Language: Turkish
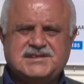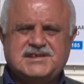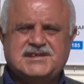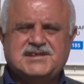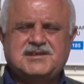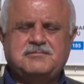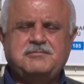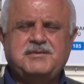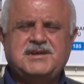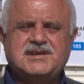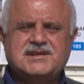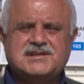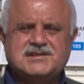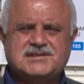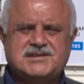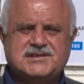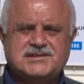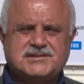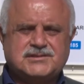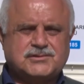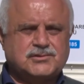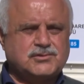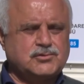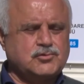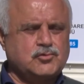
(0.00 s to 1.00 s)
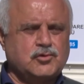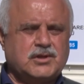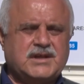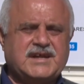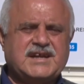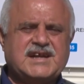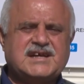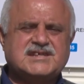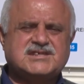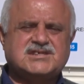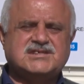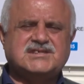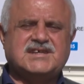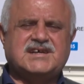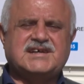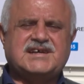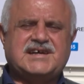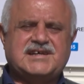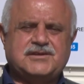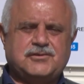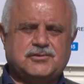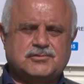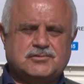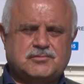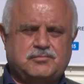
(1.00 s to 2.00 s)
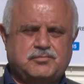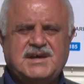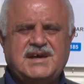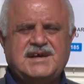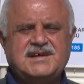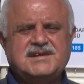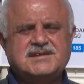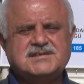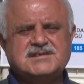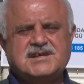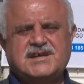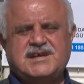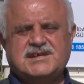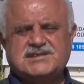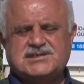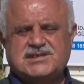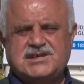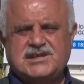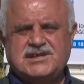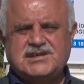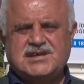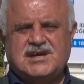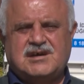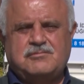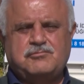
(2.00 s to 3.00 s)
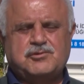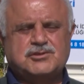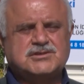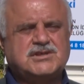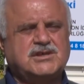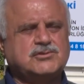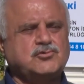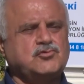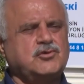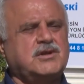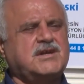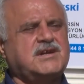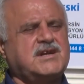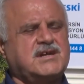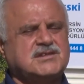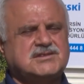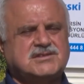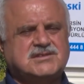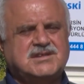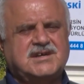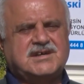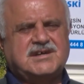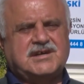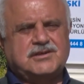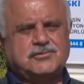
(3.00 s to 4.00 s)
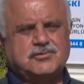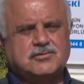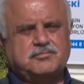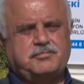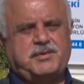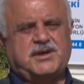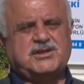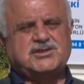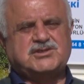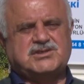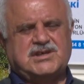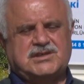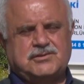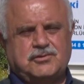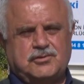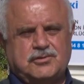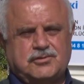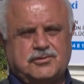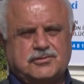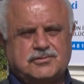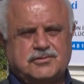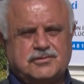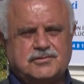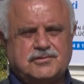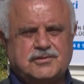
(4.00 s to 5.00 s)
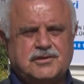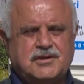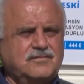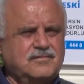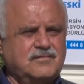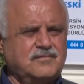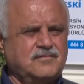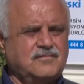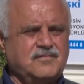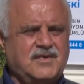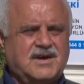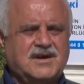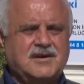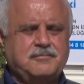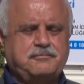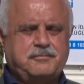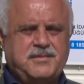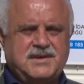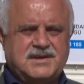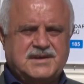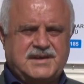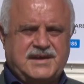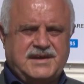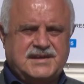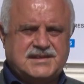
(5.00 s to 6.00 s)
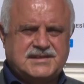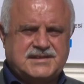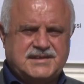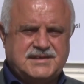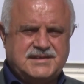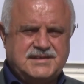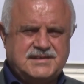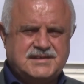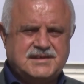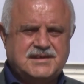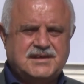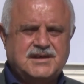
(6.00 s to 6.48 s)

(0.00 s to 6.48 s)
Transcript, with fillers: 20 yıldır sular altında kalıyordum. Her etkili yağmurda sular altında kalıyorduk. Perişan ölüyorduk. Vahap Bey geldi.